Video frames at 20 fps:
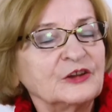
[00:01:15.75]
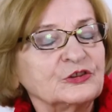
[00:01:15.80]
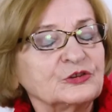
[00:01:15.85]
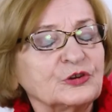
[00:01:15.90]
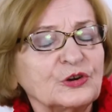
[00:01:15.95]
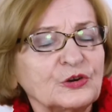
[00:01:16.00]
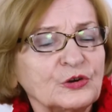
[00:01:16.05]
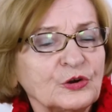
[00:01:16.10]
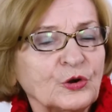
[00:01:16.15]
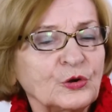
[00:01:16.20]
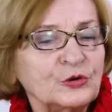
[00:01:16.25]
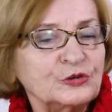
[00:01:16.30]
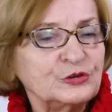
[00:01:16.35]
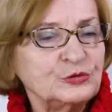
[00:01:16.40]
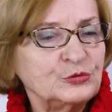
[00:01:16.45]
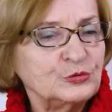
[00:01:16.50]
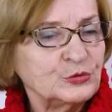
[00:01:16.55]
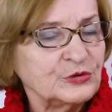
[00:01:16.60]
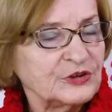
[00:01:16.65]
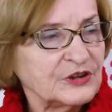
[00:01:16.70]
To
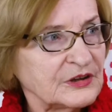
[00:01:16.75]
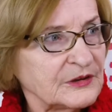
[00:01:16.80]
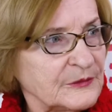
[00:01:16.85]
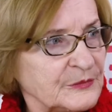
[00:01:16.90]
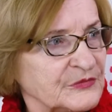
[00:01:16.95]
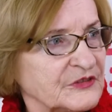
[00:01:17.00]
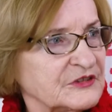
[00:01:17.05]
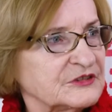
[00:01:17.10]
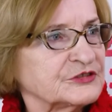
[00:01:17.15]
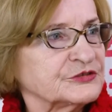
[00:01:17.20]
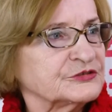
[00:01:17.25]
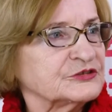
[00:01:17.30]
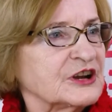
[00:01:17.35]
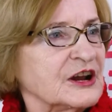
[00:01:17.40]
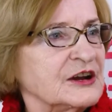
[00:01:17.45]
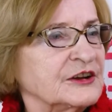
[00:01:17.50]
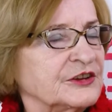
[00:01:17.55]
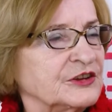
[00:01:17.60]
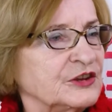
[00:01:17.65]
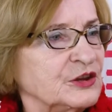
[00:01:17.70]
koliduje z
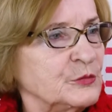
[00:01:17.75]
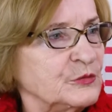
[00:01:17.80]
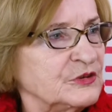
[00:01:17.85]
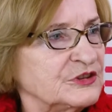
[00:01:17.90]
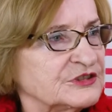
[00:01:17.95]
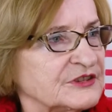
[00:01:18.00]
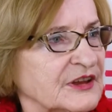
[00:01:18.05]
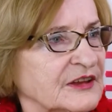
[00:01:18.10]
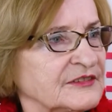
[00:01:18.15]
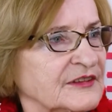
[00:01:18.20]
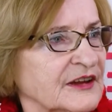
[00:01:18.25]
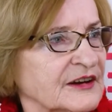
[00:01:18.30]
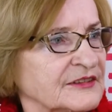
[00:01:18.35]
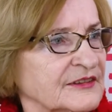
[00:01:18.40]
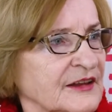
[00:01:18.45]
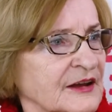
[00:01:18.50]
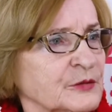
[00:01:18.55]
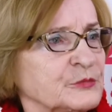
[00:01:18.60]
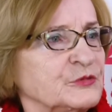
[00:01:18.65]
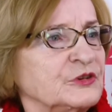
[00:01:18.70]
wszelkimi
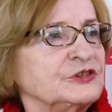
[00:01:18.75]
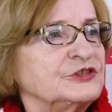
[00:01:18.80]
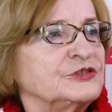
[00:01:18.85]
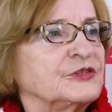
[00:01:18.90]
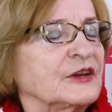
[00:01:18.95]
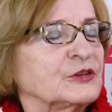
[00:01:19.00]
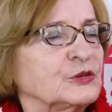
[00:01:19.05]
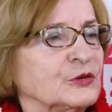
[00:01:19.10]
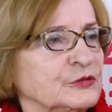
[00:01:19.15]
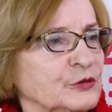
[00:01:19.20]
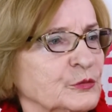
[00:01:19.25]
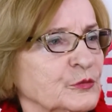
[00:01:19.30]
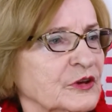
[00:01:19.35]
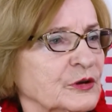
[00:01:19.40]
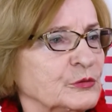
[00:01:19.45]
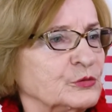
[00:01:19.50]
standardami światowymi,